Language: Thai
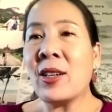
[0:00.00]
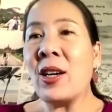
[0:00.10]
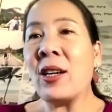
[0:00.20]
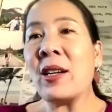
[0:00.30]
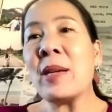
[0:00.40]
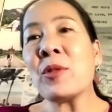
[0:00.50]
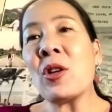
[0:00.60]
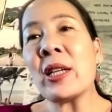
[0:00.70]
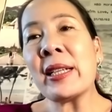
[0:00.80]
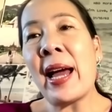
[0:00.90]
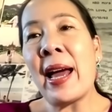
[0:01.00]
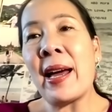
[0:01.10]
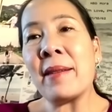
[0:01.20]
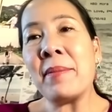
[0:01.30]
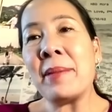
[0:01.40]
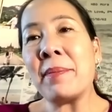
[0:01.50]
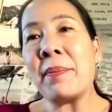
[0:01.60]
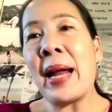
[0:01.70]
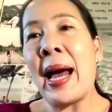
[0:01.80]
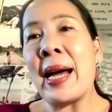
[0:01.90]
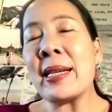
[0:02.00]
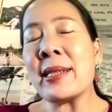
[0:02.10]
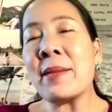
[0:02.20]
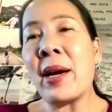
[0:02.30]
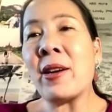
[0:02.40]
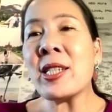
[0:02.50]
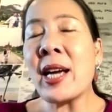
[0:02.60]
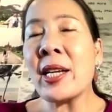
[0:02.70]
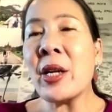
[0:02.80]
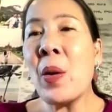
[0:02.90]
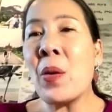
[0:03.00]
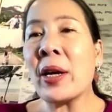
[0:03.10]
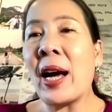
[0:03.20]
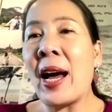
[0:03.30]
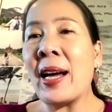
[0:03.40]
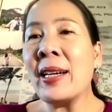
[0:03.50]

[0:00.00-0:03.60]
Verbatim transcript: ก็เริ่มต้นตั้งแต่แบบปลายสมัยรัชกาลที่ 6 นะคะ